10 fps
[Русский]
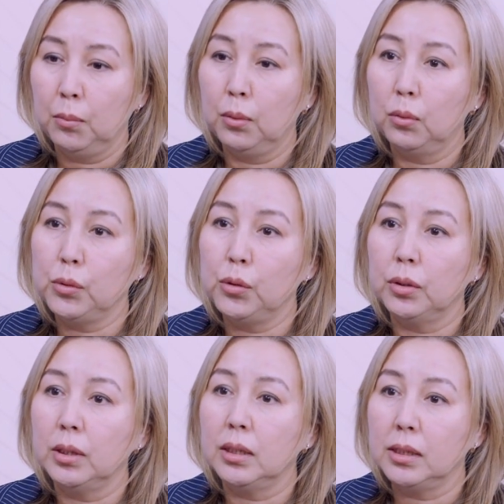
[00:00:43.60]
по
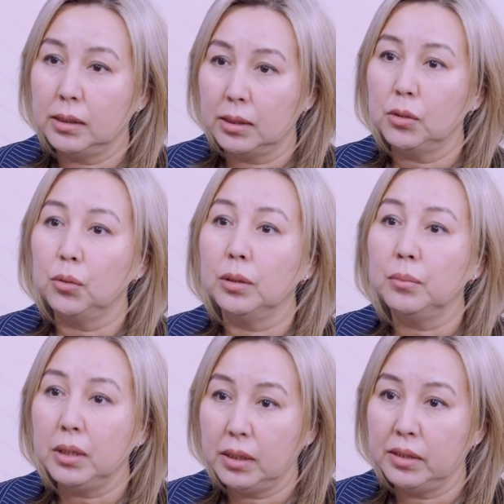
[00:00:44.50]

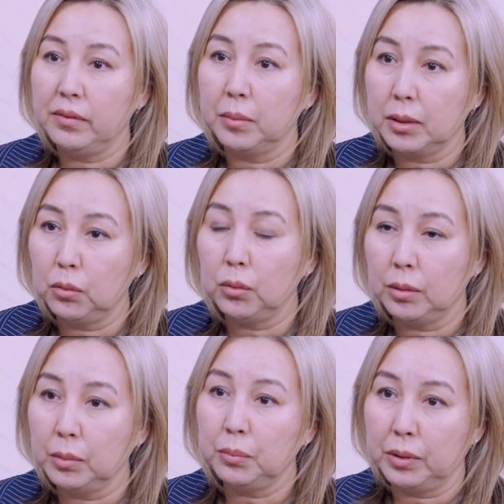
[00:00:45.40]
учетно-регистрационным действиям,
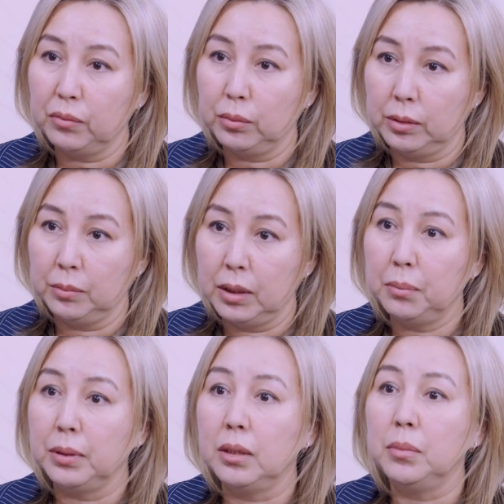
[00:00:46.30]
которые мы проводим, да,
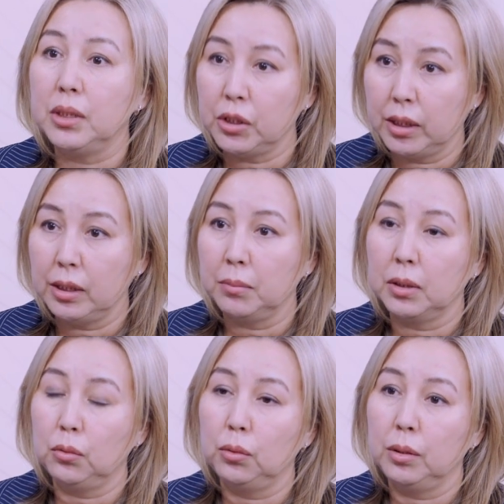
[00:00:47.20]
по тем решениям,
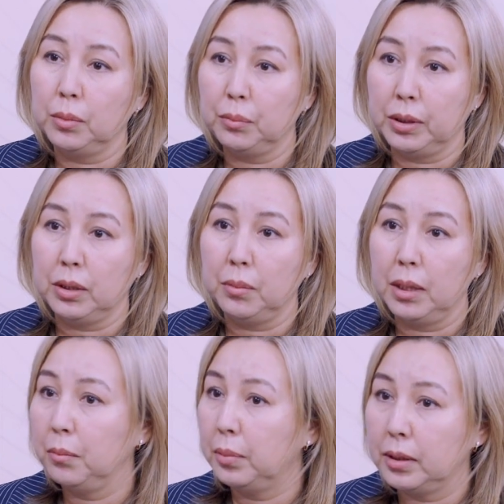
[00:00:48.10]
которые мы
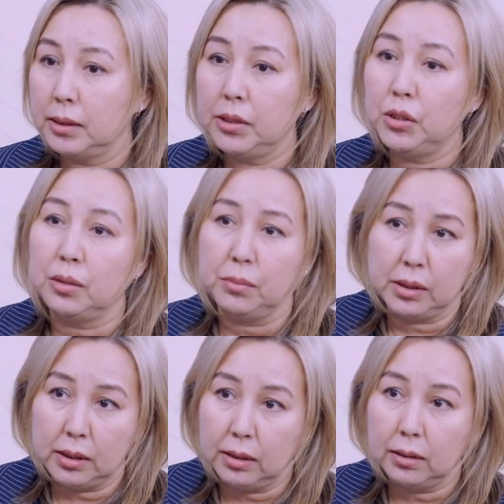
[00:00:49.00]
принимаем по различным
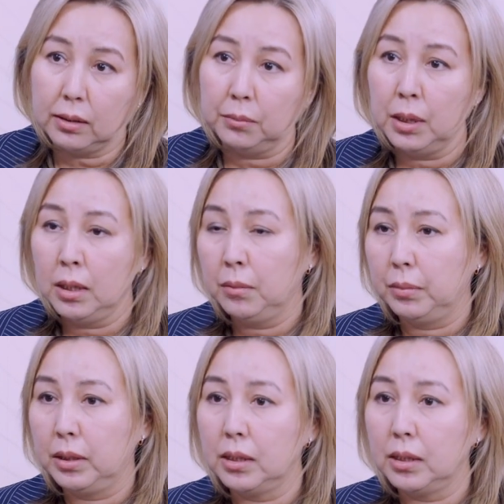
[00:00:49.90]
сделкам, по